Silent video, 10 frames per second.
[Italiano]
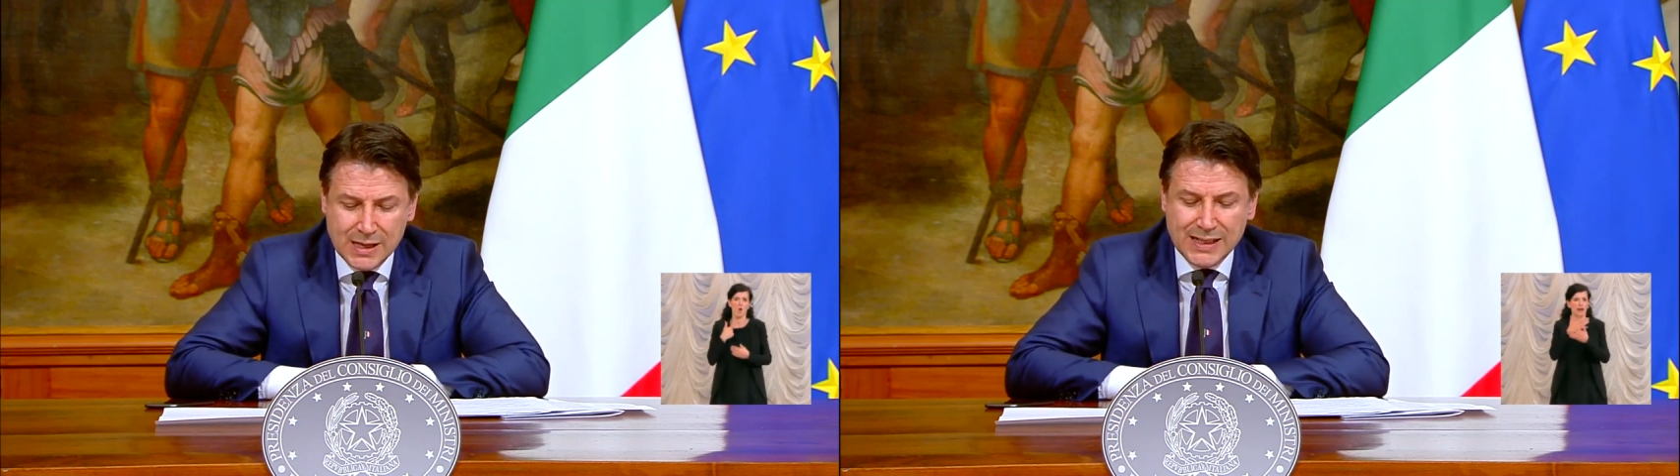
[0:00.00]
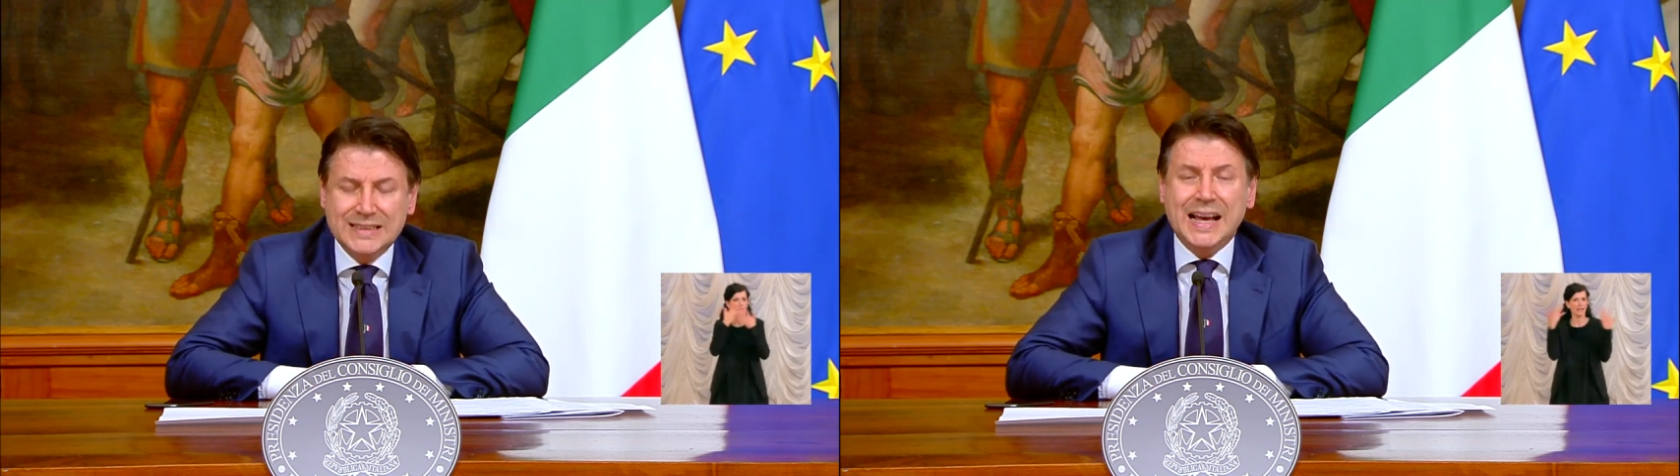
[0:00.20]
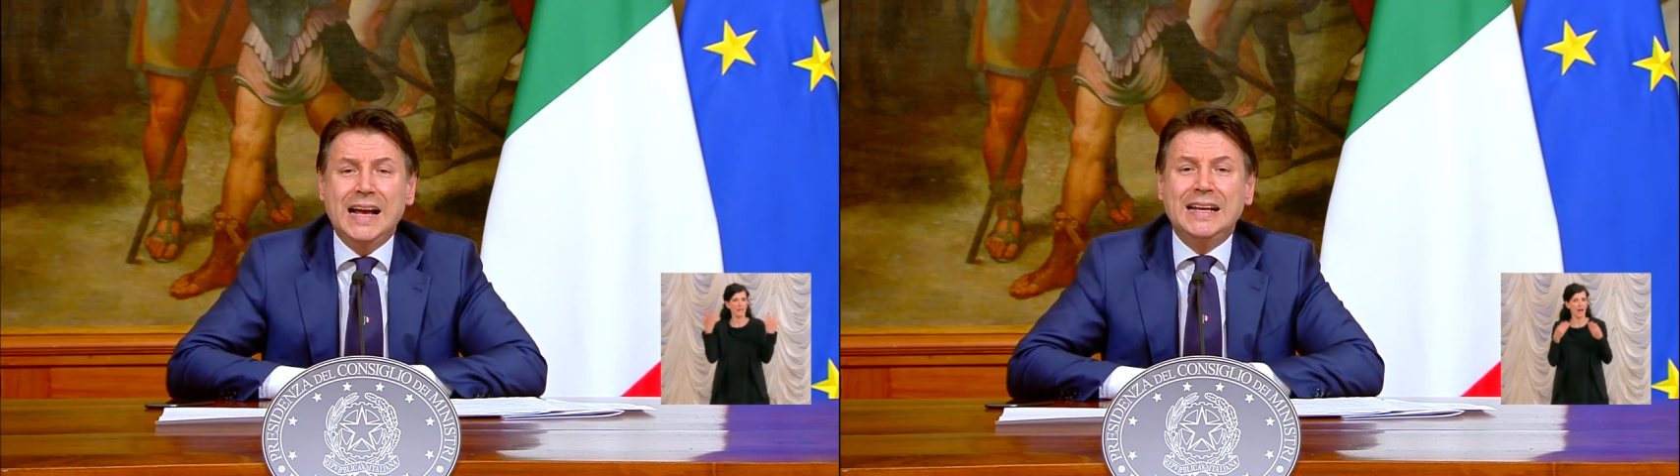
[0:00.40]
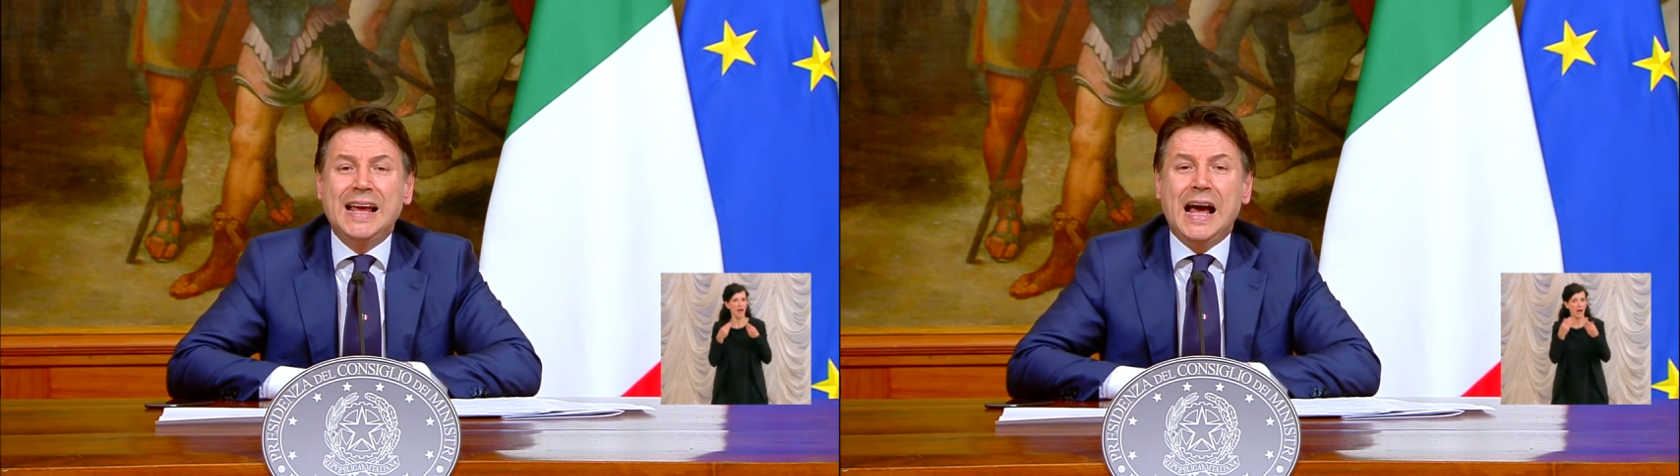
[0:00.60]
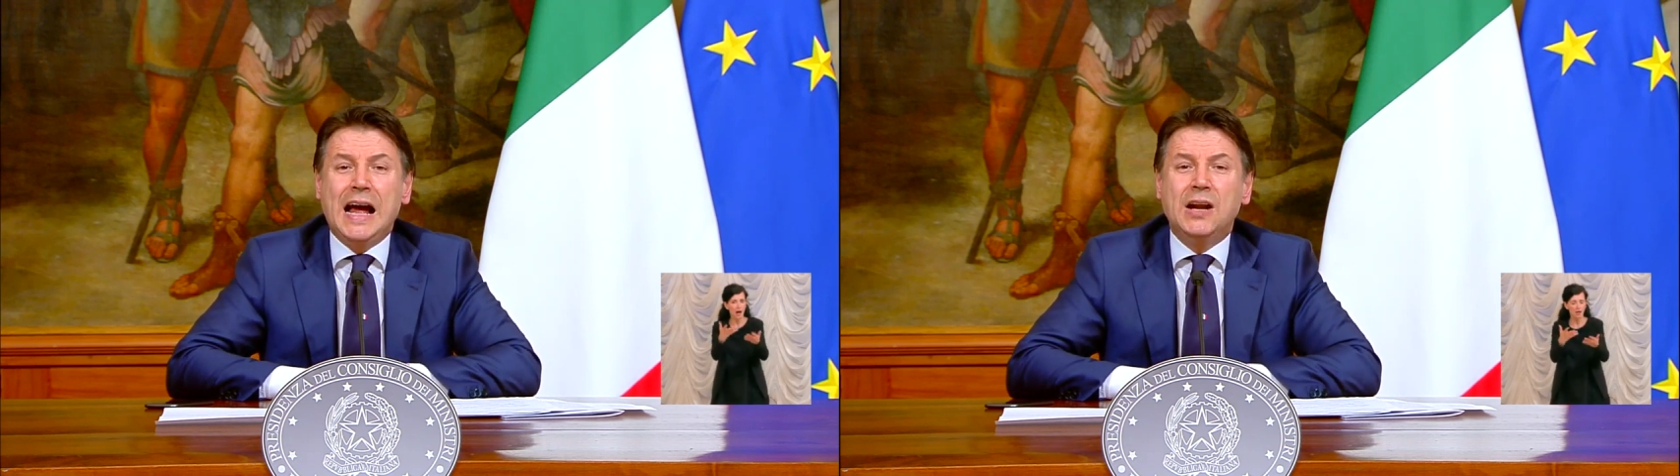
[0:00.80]

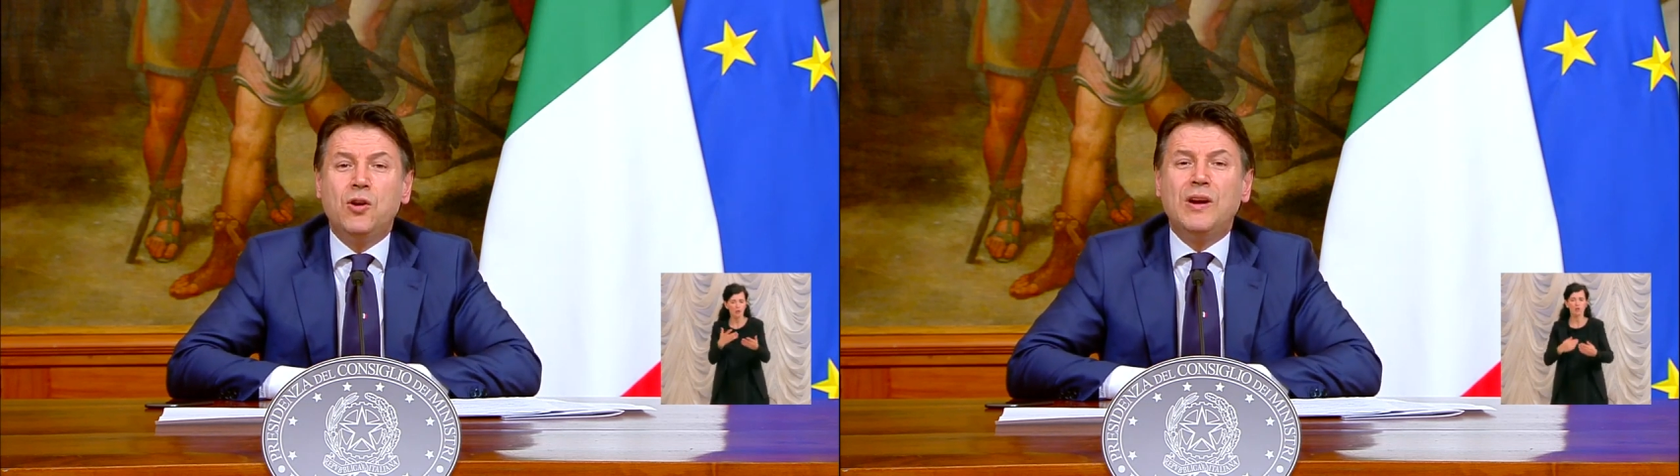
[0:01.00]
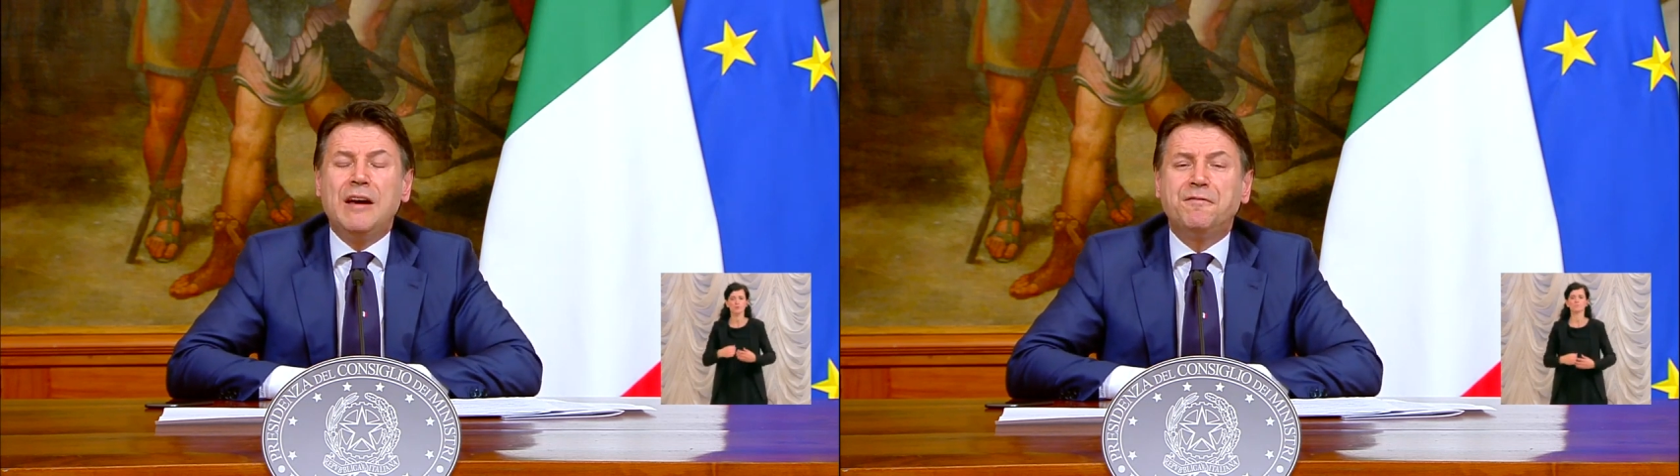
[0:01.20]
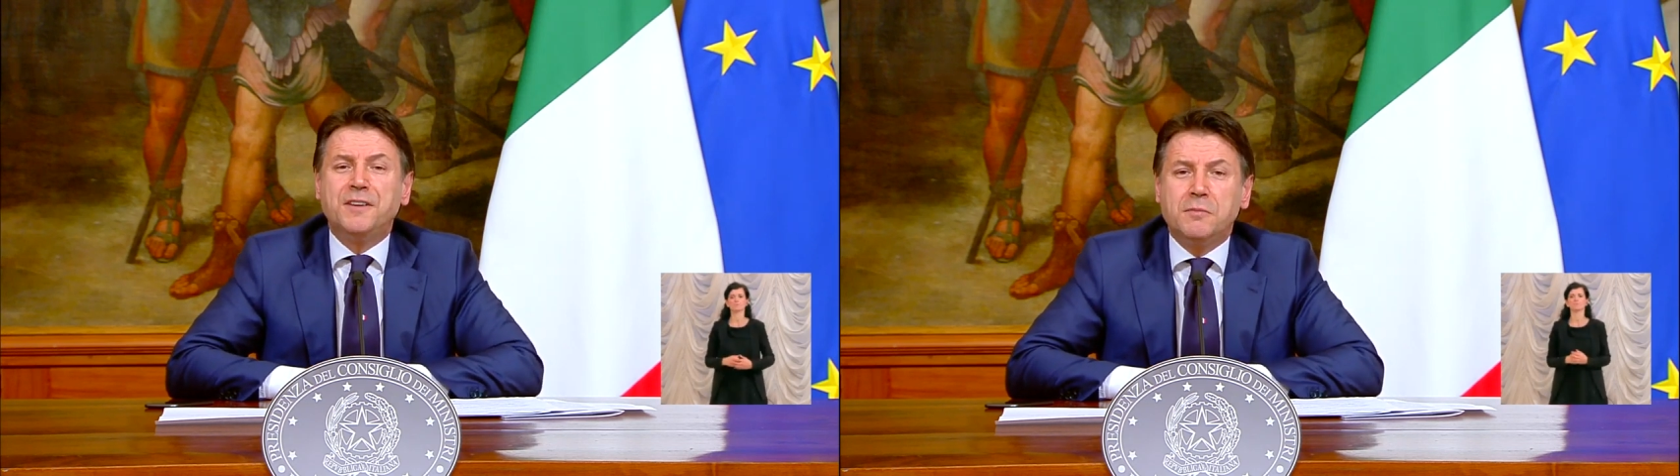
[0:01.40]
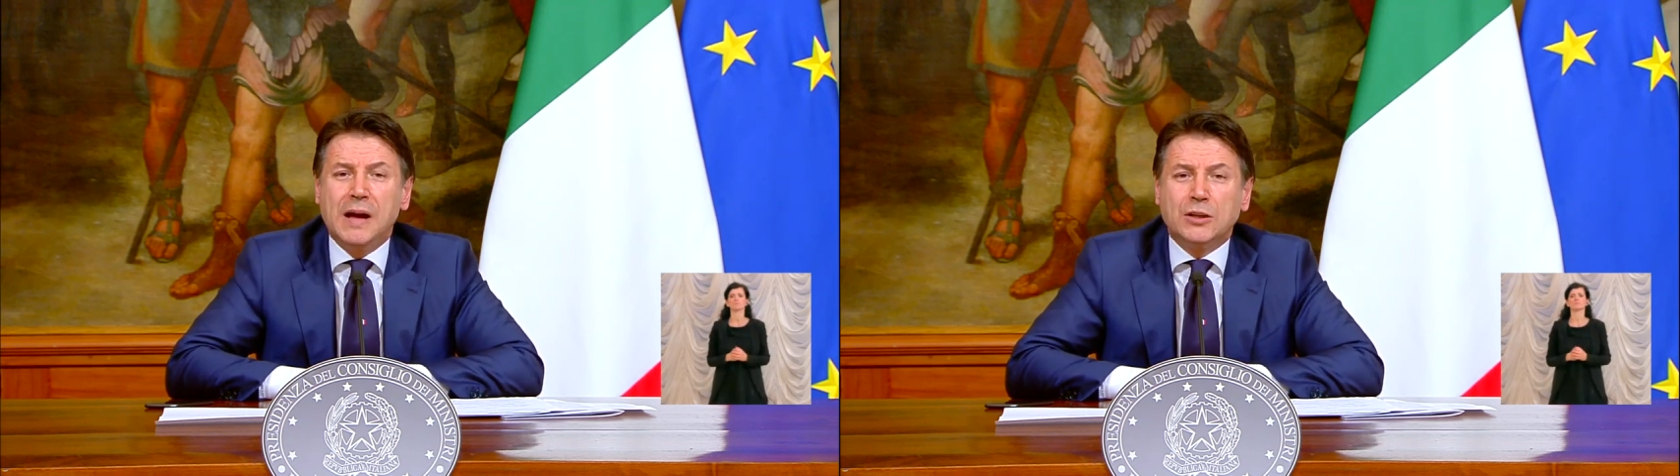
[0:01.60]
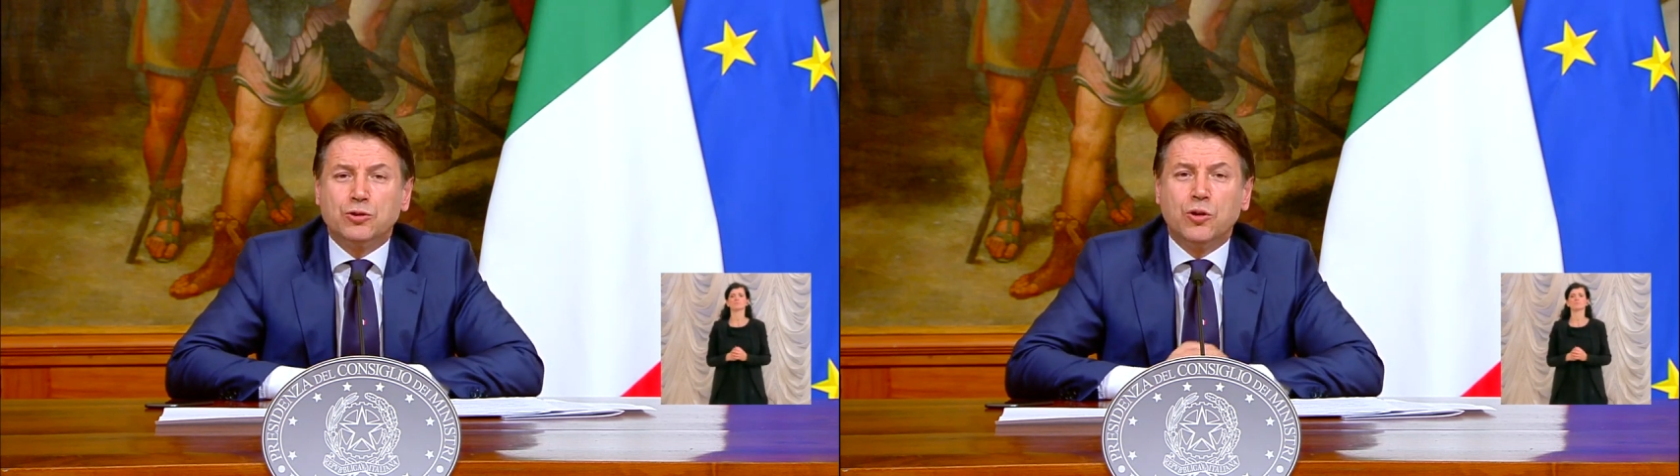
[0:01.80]
l'Italia non ha
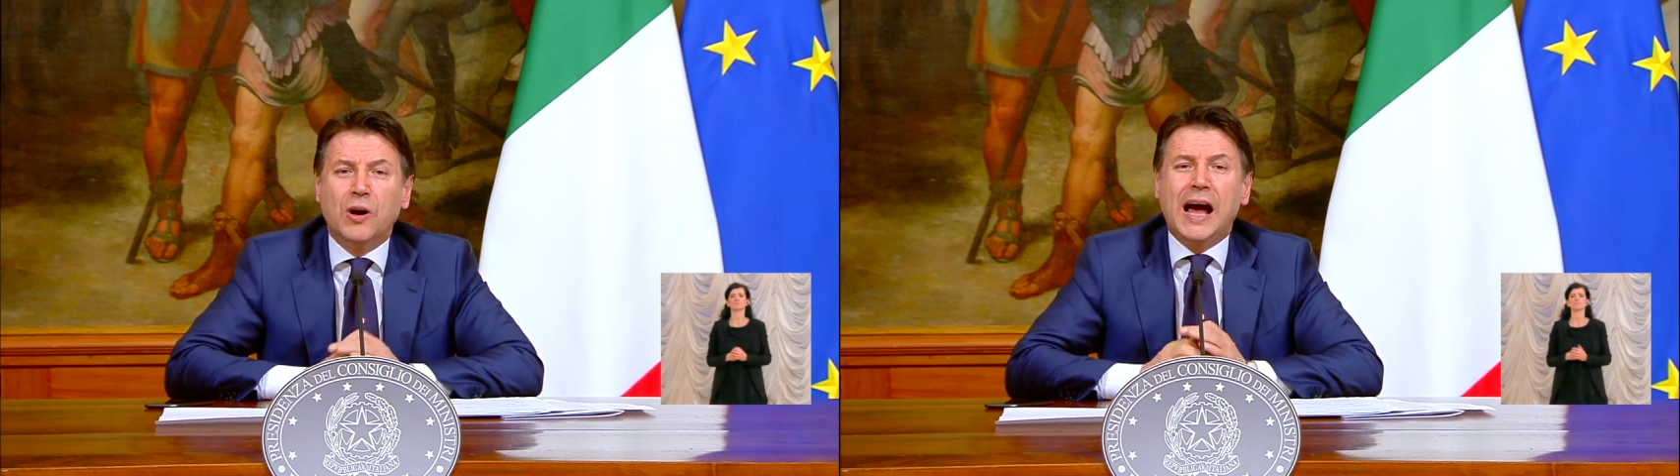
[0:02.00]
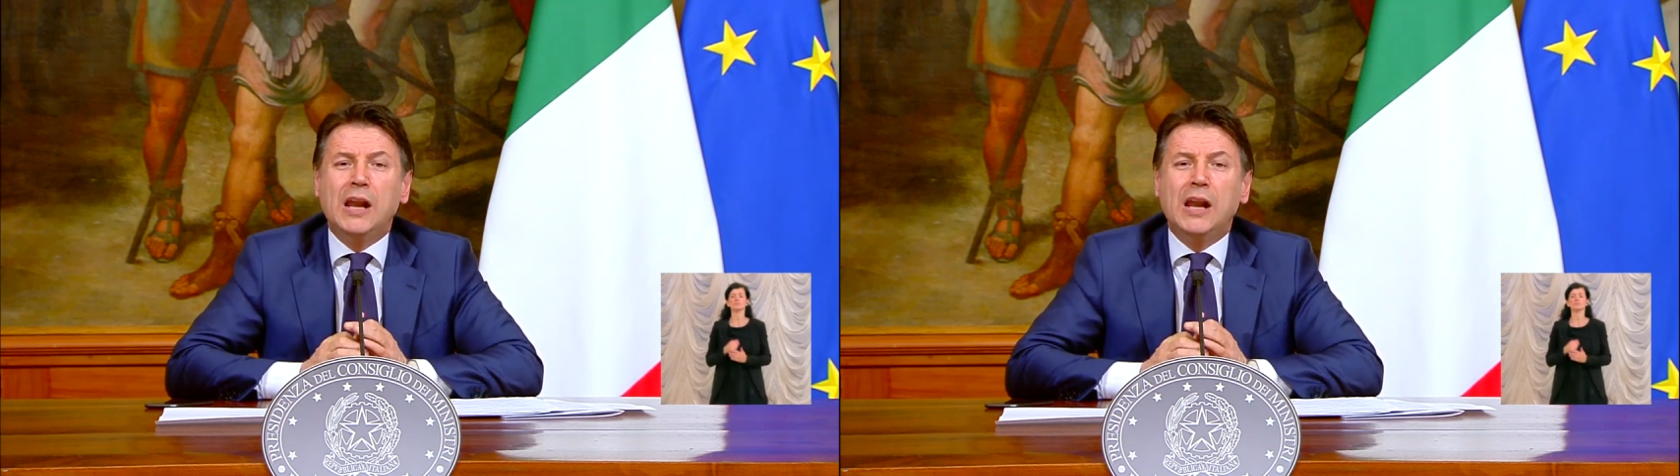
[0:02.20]
firmato